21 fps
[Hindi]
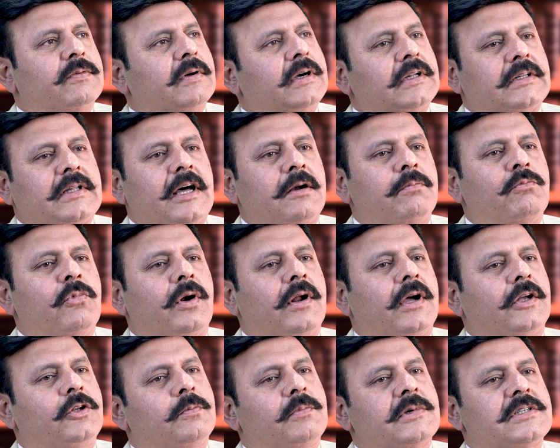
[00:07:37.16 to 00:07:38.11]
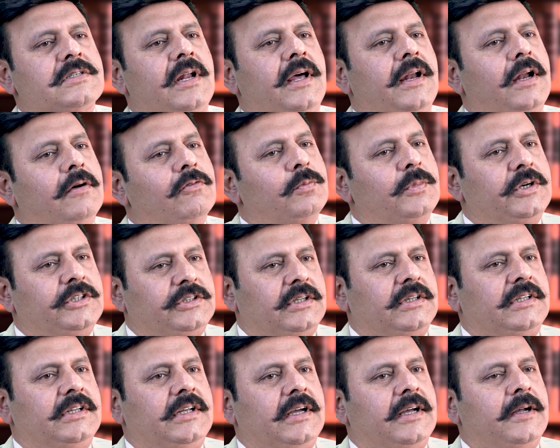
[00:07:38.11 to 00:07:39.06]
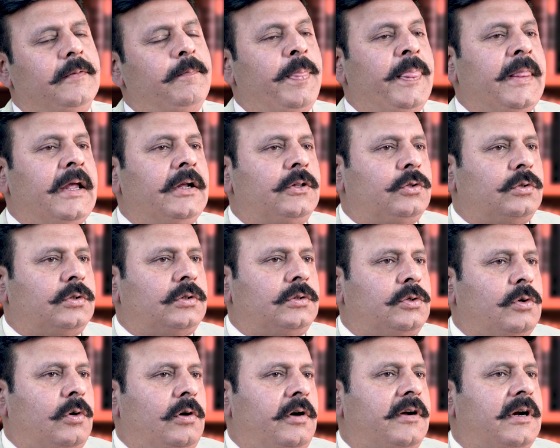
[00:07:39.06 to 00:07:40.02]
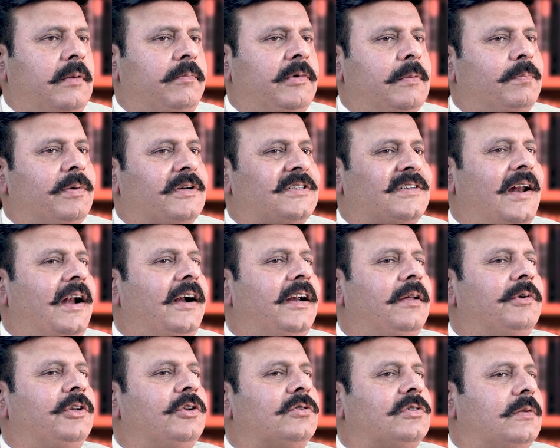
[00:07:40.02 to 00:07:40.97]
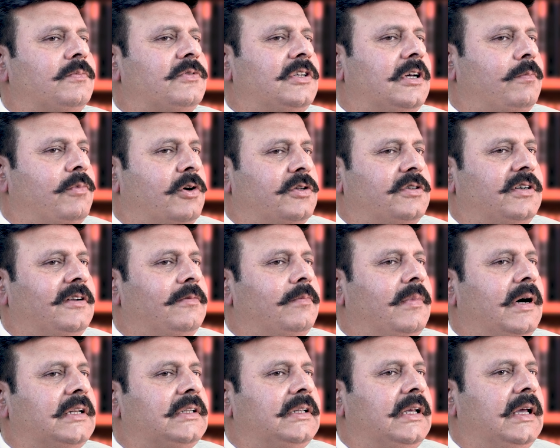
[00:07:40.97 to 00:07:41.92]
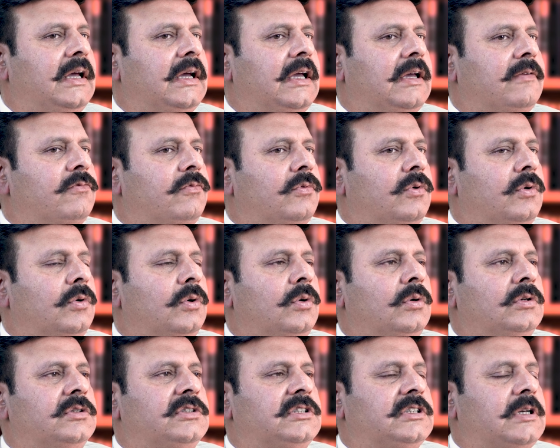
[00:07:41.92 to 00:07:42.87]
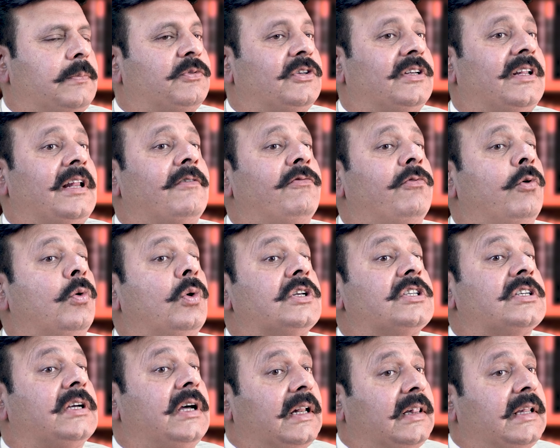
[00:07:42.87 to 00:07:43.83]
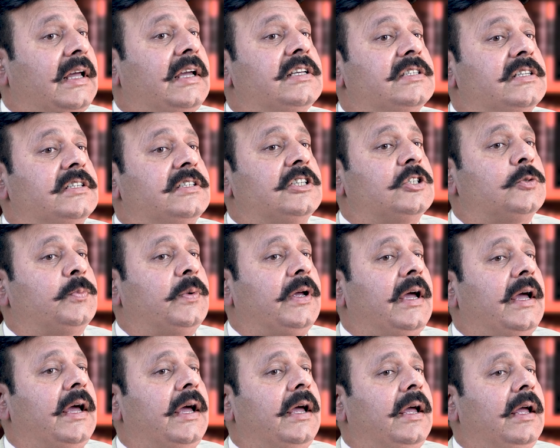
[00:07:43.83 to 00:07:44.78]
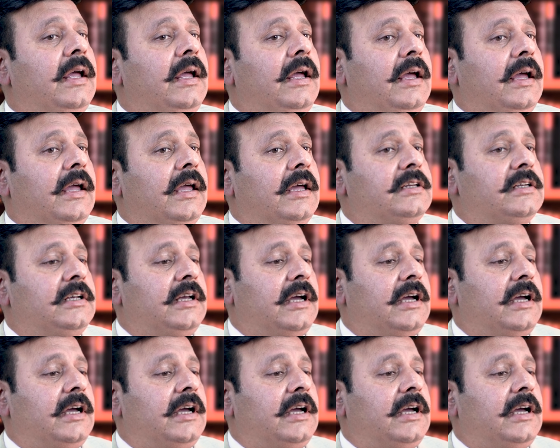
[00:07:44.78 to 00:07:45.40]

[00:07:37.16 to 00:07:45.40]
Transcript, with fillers: इस वक्त हर मुल्क का जो मसला है ना वो मीशत ही है तो डोनाल्ड ट्रंप की पर्सनालिटी में जो सबसे पॉजिटिव बात यह है कि वो सबसे ज़्यादा फोकस करता ही इसी चीज़ पे है कि